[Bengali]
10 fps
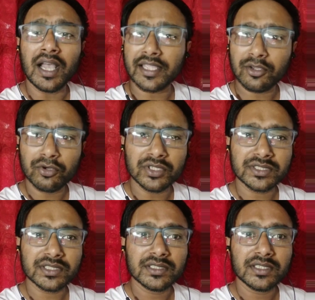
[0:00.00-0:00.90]
আগেও
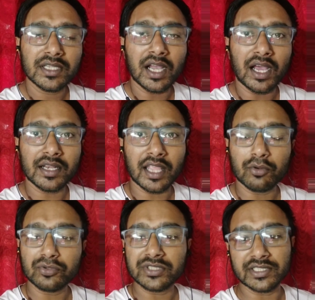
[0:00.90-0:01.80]
হয়েছে আর
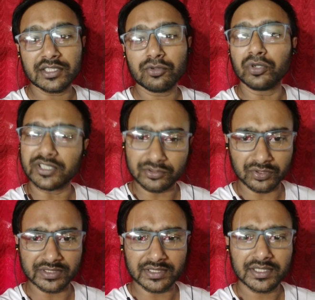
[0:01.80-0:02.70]
এখনও সেটা যেন ঘটতে
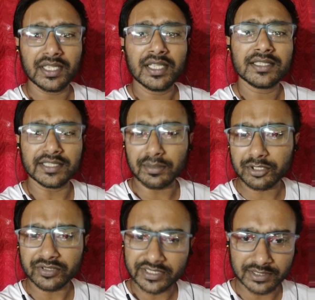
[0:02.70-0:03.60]
চলেছে সেটা আমরা
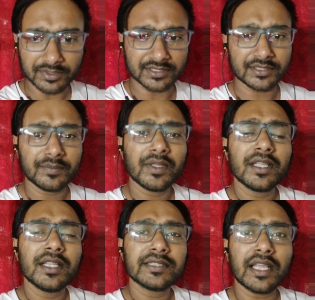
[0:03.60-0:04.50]
যেন দেখতে পাচ্ছি
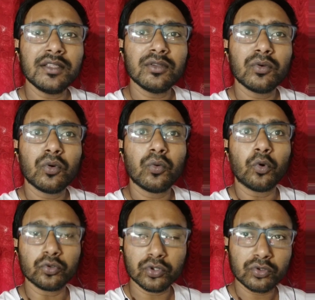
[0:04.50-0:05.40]
তাই
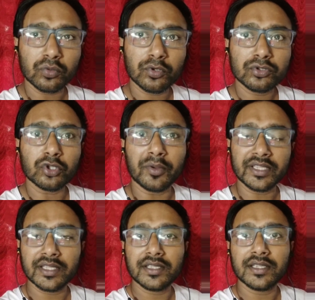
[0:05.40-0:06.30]
অনুরোধ করব
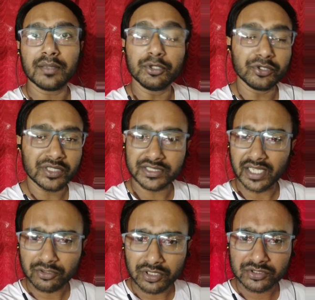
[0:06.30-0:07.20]
সবাইকে এই ভিডিওটিকে
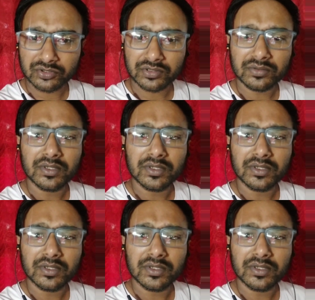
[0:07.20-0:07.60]
শেয়ার করার জন্য